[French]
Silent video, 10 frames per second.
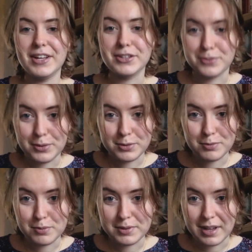je vous retrouve
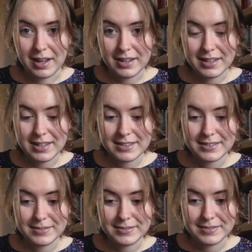plus tard.
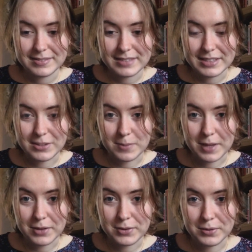J'espère
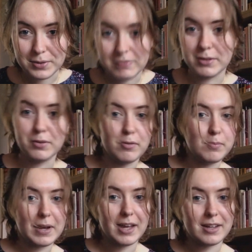que la vidéo va vous
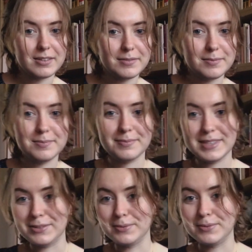plaire.
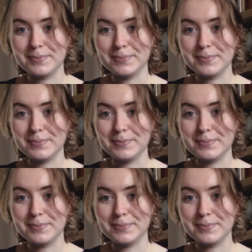Bisous.